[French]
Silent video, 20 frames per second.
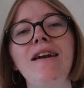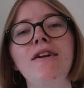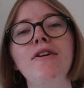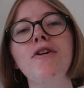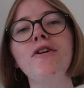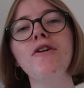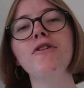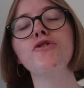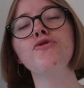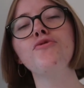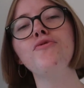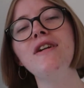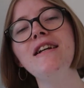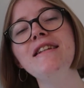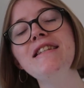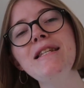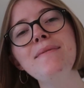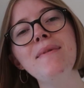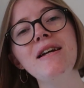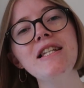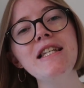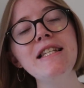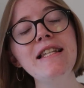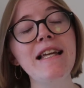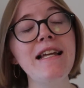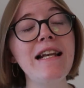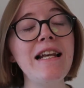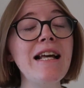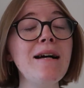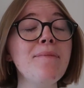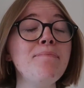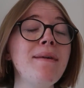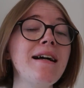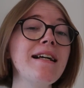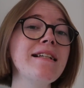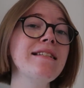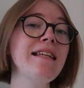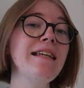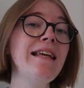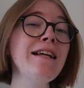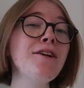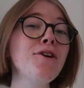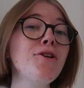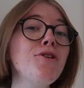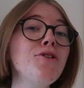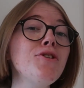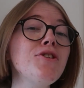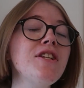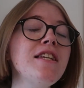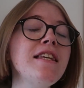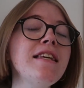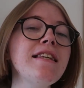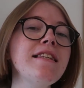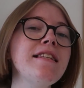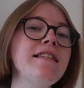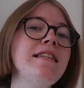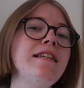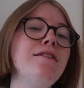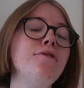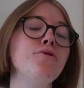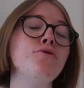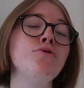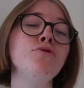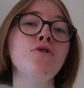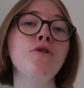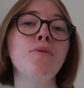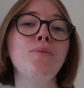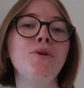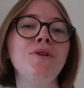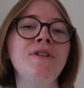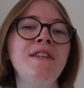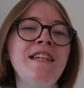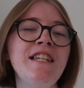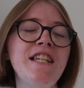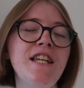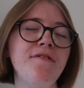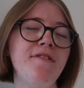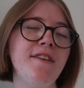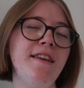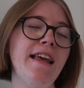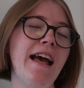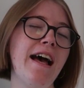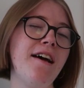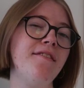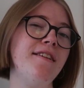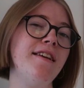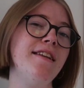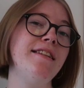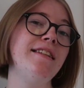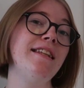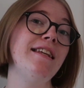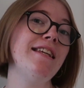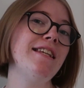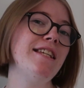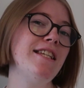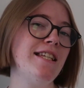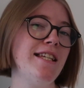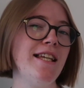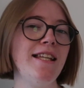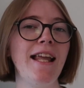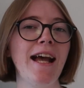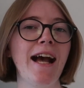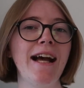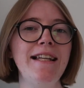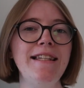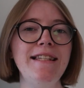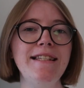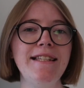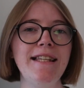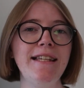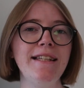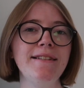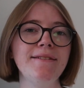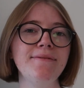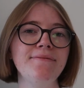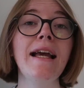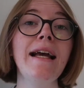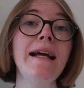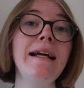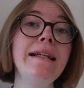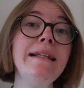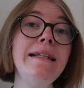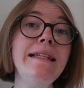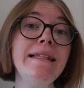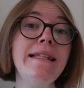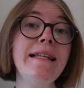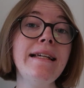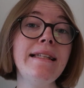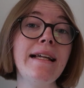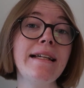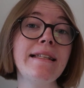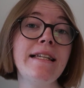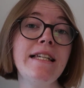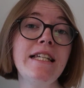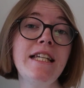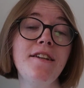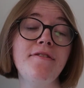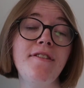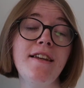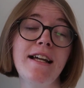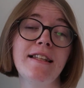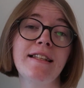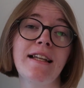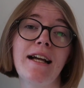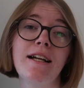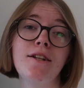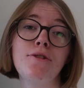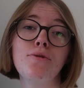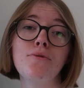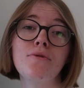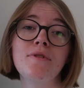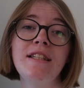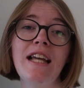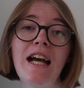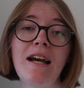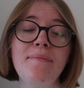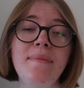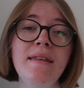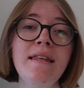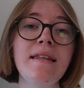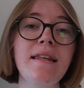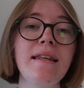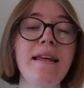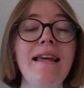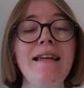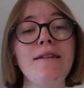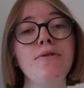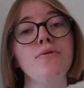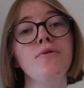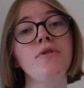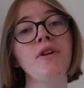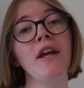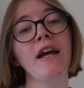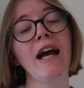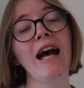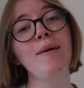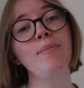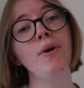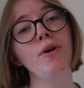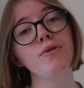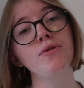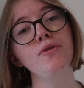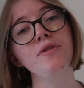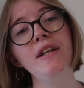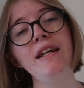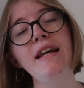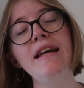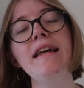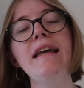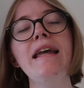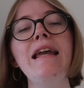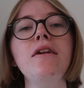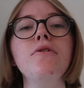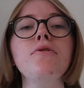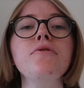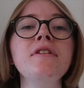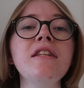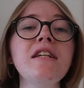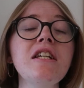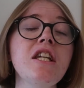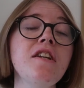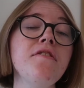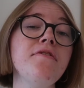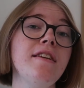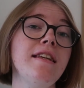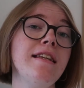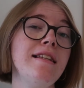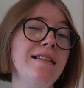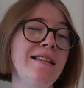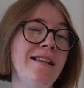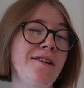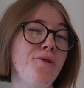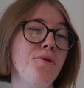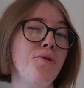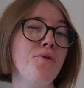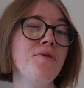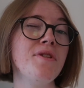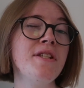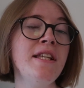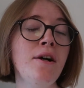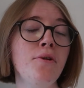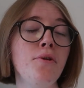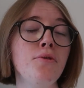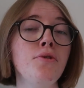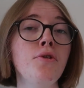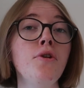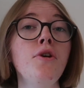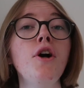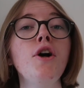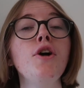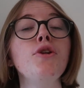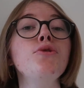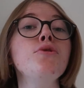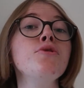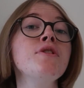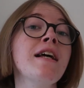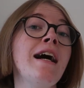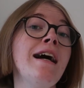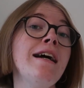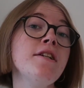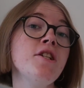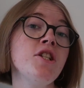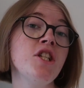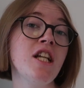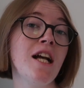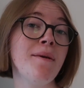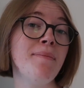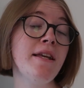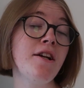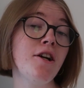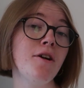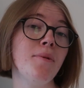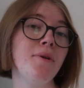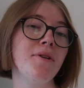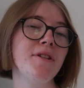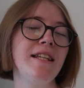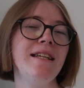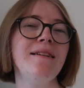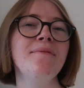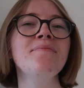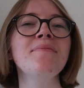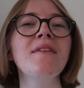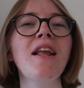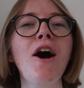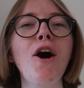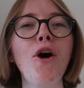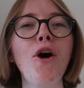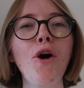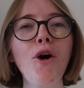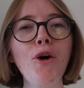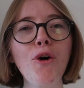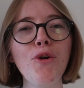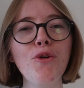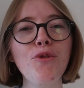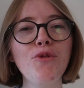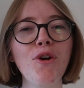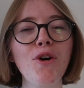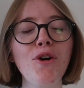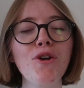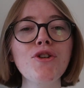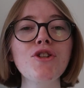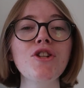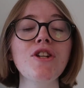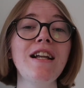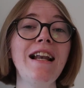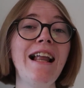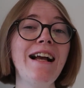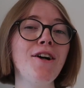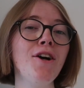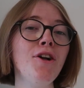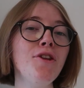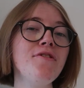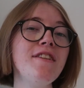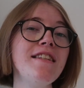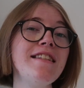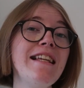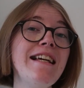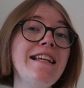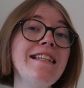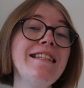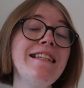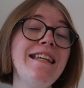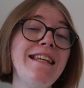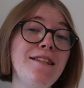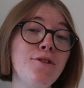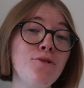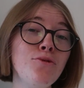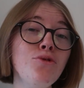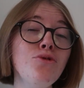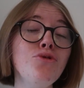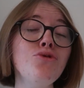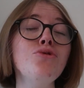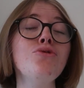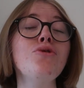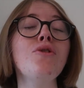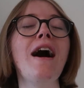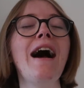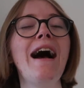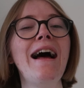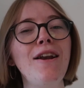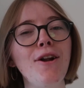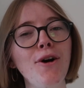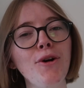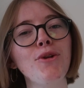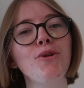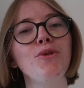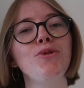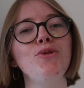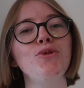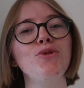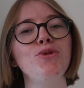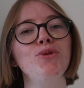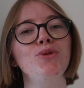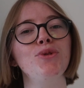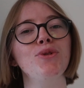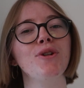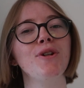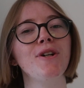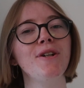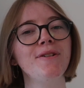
Alors, je vous laisse imaginer l'impact écologique si le turbo TGV avait été généralisé. L'idée d'un TGV à traction thermique est donc abandonnée et le TGV 002 ne sera jamais commandé. En revanche, la grande vitesse est toujours à l'ordre du jour.